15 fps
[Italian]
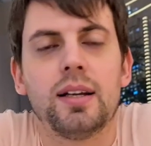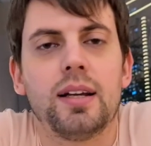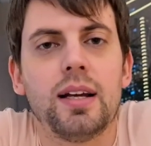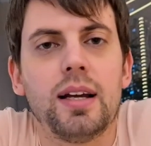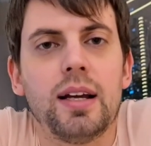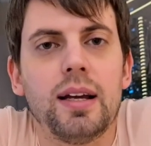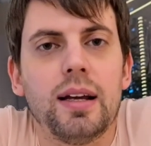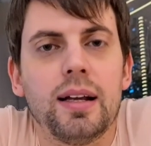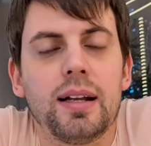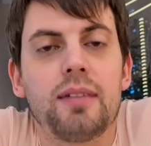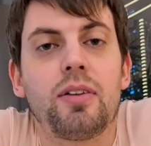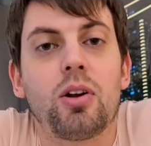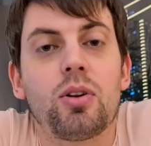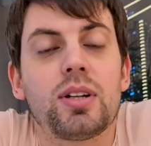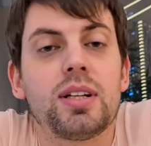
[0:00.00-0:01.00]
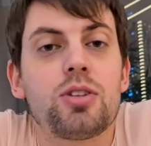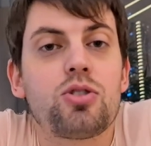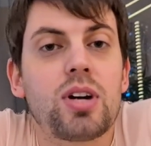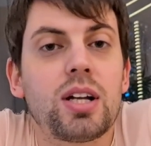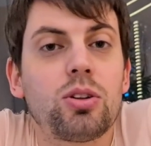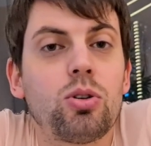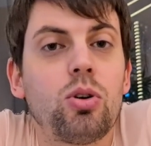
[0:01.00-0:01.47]
eh, eh, il, valore del
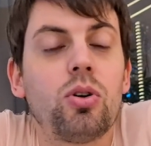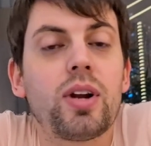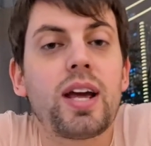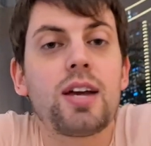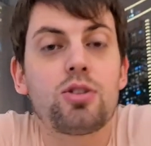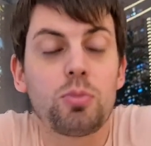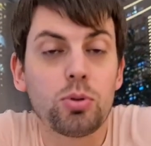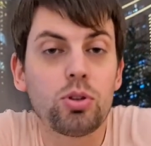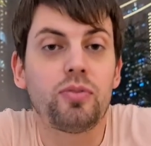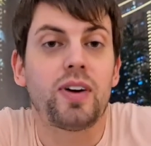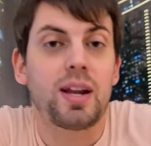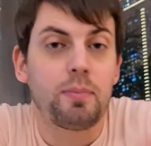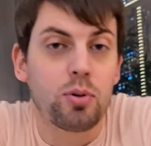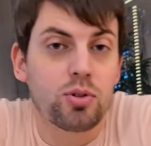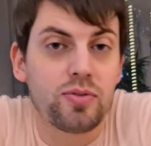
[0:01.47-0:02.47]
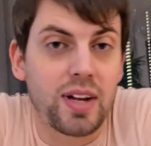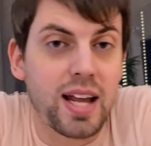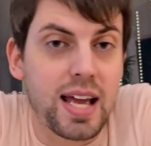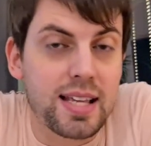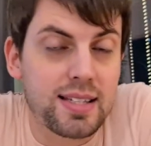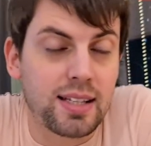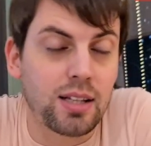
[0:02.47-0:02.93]
giocatore e soprattutto fare
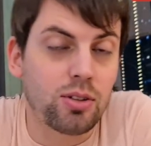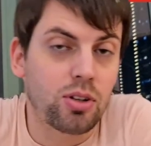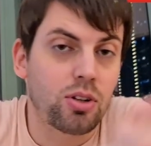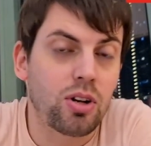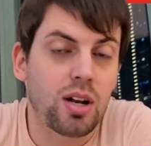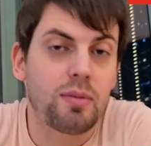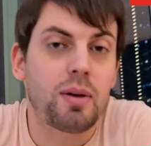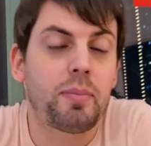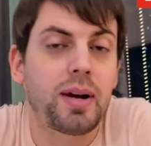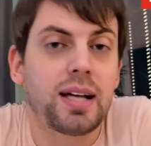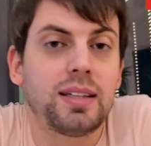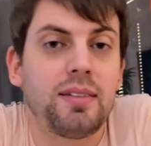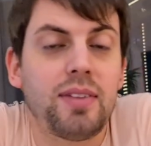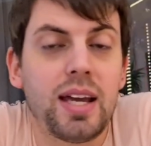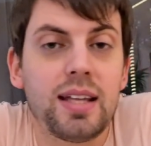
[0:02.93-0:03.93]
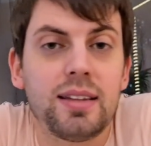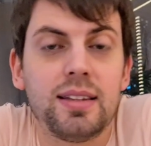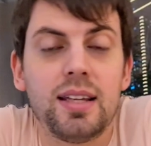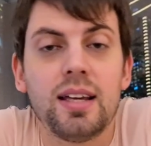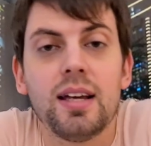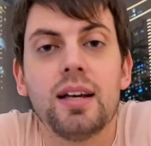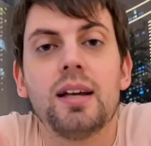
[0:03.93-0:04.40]
plusvalenza, dato che noi ne abbiamo pagati
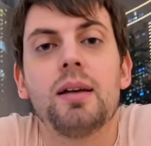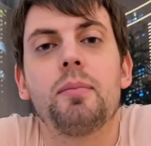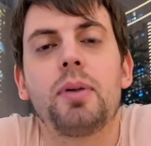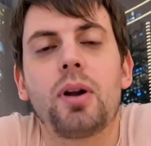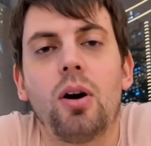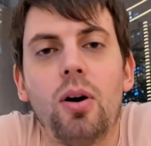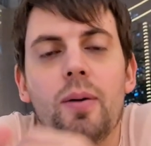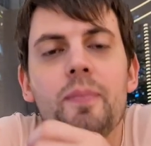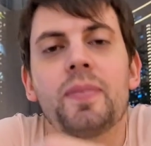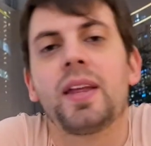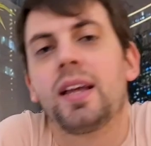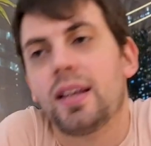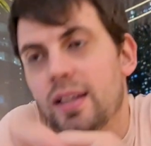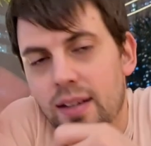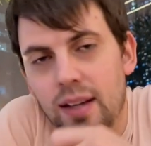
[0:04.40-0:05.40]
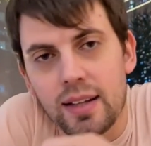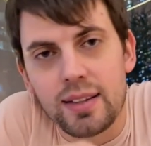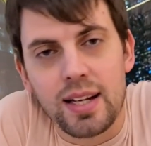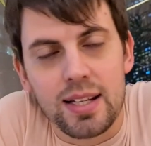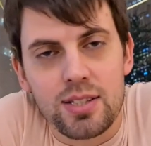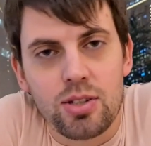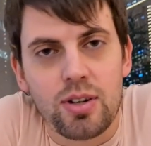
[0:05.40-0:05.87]
20, però
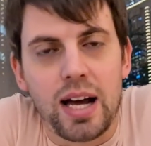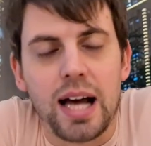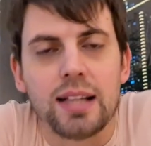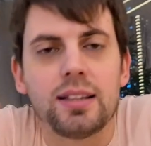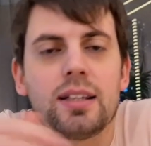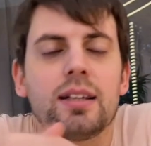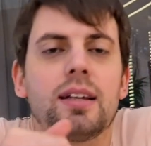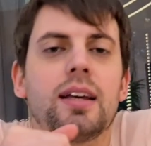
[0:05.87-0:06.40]
dilazionati.